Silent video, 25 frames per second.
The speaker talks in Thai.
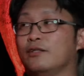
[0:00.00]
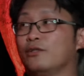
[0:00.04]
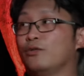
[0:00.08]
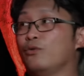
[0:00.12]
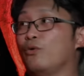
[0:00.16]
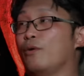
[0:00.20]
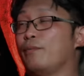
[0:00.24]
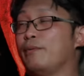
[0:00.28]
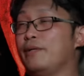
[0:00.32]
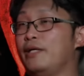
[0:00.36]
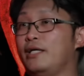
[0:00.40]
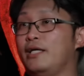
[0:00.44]

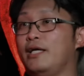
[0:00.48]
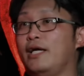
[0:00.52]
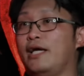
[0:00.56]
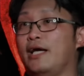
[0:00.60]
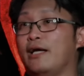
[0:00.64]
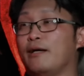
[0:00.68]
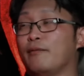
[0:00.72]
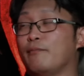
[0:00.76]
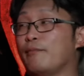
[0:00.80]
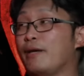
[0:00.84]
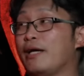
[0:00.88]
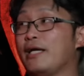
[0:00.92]
ตัวพีเอง
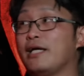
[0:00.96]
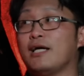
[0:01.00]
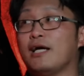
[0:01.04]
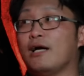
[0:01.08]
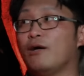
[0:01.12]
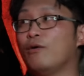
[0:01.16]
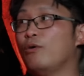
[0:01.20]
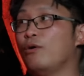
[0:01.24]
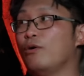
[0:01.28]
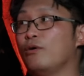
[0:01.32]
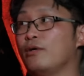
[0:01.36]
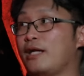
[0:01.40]
ไม่เข้า
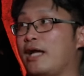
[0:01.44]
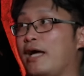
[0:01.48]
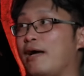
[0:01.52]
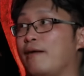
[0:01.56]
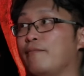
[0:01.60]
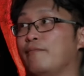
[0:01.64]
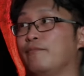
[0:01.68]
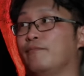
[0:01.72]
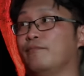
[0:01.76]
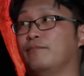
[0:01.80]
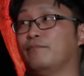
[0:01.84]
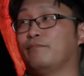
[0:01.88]
ห้อง
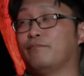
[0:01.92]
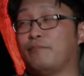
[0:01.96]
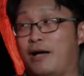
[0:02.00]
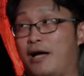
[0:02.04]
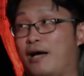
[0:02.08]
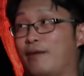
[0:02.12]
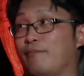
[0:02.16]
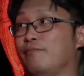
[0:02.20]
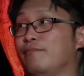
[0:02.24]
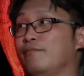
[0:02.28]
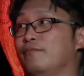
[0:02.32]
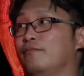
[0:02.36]
น้ำ
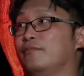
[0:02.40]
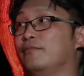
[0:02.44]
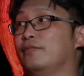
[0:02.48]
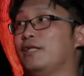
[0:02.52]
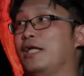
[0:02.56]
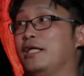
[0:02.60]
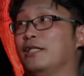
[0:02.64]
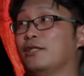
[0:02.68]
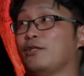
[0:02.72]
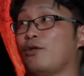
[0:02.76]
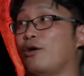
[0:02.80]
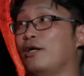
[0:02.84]
ปั๊มใน
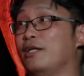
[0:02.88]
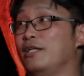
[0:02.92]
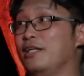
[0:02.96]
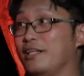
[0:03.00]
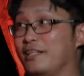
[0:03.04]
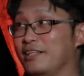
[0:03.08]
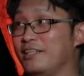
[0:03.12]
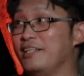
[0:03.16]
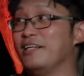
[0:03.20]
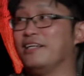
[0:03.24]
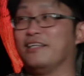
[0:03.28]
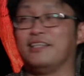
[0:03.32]
ตอน
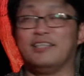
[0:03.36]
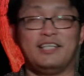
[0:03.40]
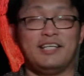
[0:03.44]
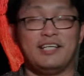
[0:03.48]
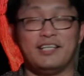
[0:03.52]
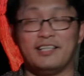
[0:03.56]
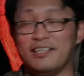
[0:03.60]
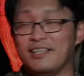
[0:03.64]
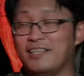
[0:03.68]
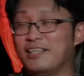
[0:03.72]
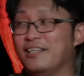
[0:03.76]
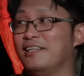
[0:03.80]
ดึกๆอีก
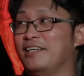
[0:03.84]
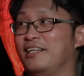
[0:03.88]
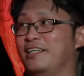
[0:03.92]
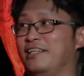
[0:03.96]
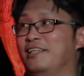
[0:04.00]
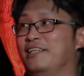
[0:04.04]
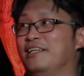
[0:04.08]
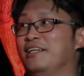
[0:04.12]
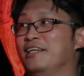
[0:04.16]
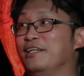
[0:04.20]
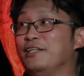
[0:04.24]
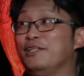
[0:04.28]
เลย
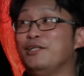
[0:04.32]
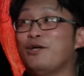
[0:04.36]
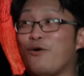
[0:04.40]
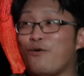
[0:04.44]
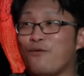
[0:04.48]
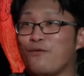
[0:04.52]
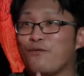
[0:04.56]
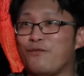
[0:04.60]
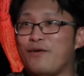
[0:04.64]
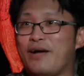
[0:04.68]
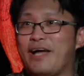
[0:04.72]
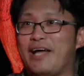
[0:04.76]
ยก
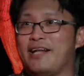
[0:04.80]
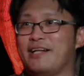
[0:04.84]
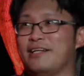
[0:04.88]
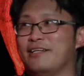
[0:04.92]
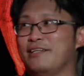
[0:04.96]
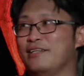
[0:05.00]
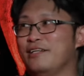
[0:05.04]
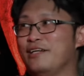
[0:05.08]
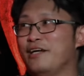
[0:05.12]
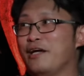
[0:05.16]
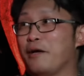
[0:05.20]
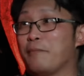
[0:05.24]
เว้น
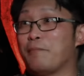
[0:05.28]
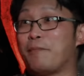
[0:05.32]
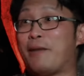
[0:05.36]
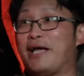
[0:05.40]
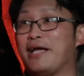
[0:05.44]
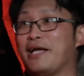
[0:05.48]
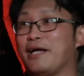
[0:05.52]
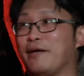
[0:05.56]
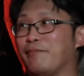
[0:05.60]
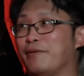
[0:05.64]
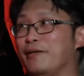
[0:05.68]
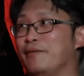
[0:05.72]
ไป
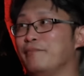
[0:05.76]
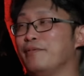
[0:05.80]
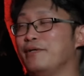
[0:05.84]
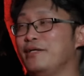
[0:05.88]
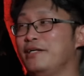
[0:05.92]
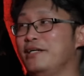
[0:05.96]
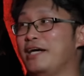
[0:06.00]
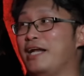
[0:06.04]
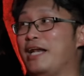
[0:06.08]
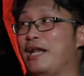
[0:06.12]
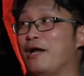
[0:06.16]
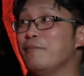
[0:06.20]
กับ
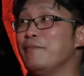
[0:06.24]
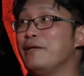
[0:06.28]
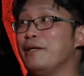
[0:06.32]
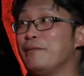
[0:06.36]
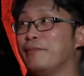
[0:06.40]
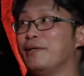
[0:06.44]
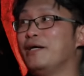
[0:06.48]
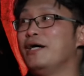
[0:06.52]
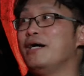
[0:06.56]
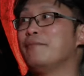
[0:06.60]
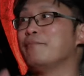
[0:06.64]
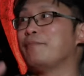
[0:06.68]
เพื่อนๆแล้วมี
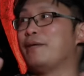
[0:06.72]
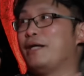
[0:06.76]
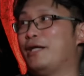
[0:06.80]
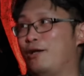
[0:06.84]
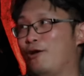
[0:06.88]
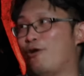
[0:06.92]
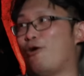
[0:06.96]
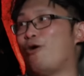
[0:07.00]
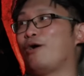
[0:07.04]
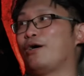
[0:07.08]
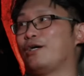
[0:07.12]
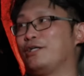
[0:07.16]
เพื่อนไป
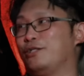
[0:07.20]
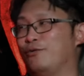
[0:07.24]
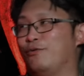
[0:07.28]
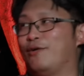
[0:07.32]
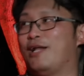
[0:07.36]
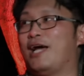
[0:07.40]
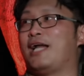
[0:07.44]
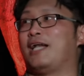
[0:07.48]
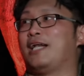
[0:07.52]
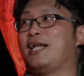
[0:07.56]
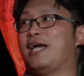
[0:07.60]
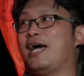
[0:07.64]
รอกันอยู่
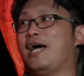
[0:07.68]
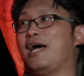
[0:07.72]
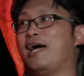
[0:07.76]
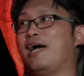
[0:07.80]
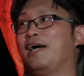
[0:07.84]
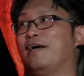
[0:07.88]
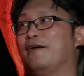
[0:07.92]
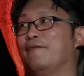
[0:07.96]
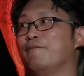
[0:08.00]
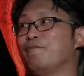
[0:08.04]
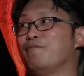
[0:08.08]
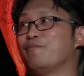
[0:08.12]
ด้านหน้า
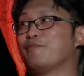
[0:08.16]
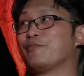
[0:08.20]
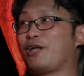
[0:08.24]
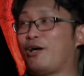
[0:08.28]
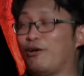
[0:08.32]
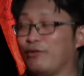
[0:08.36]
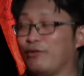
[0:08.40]
เขา